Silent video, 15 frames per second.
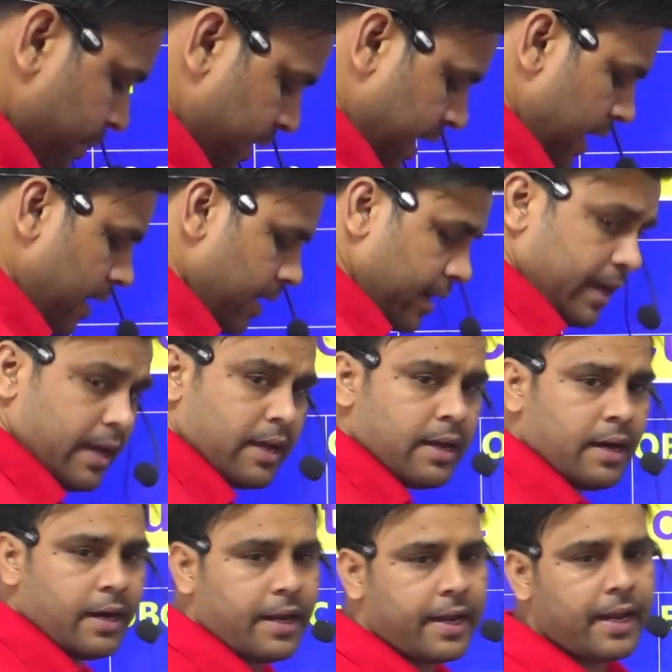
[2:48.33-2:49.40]
क्या रह गया
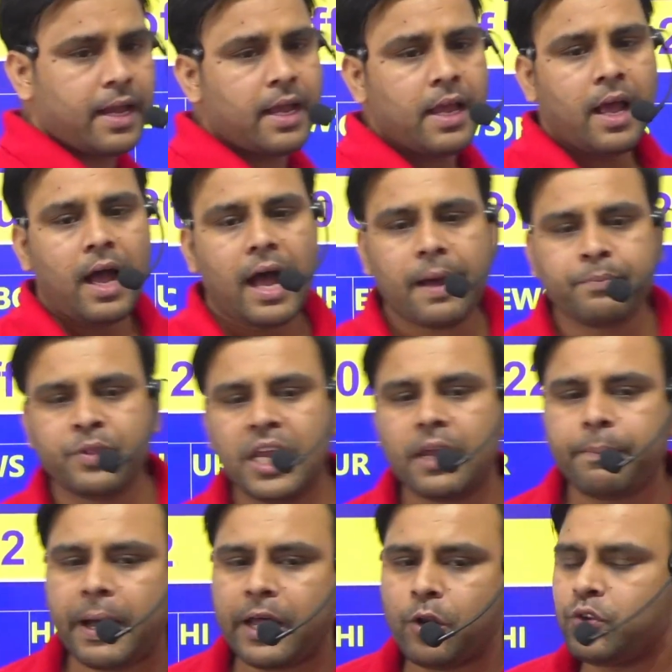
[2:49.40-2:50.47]
ठीक है आप देख
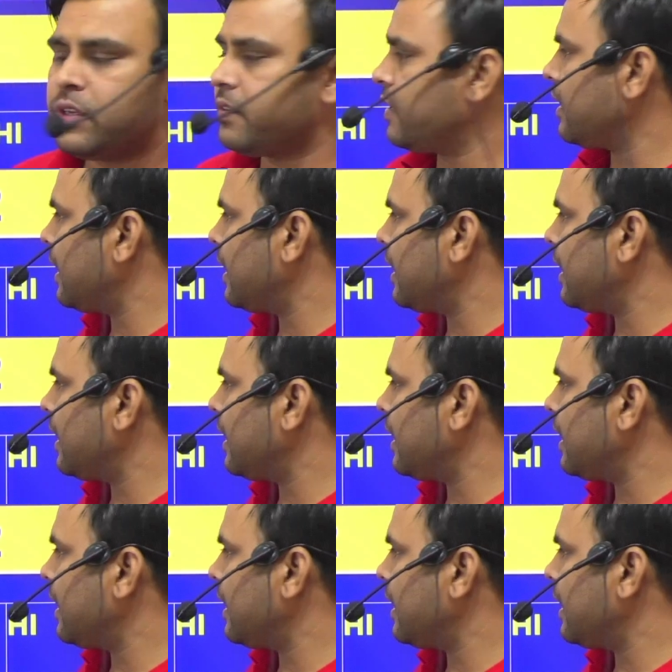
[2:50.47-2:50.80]
पा रहे हो जैसे कि